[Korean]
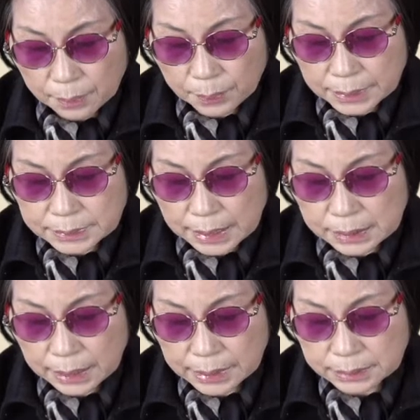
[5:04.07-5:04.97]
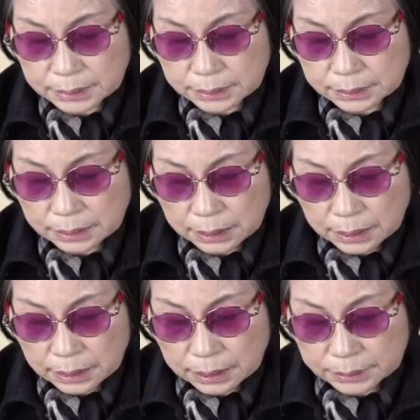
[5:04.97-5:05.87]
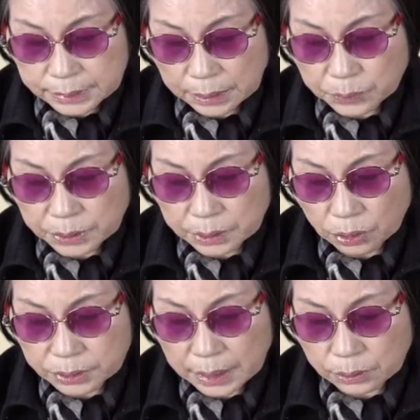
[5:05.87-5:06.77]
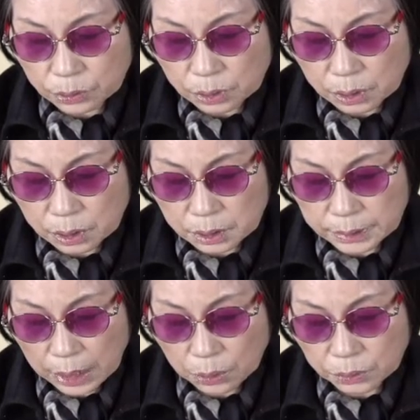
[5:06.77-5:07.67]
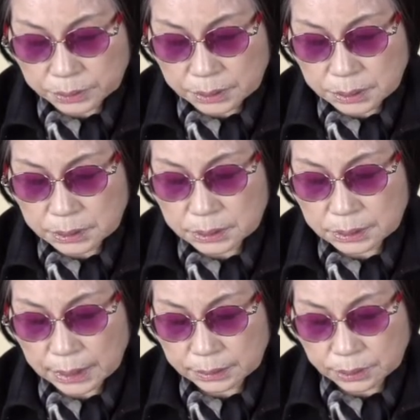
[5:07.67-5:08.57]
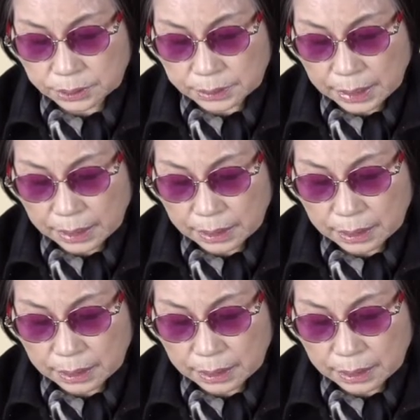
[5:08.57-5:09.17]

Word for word: 만찬을 가지는 어, 장면이 영상으로 흘러나오던 시각이었다.